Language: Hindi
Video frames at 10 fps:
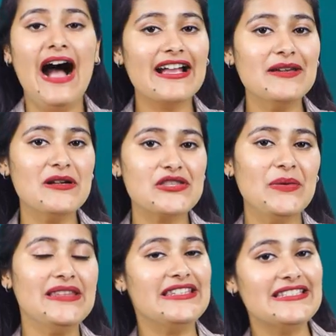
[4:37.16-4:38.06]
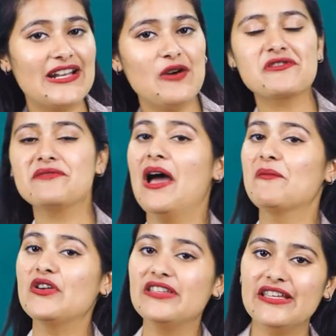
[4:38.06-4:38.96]
आगे बढ़ते हुए तीसरा ऑप्शन में
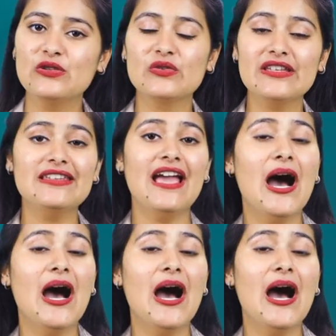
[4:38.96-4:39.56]
आपको ये दूंगी कि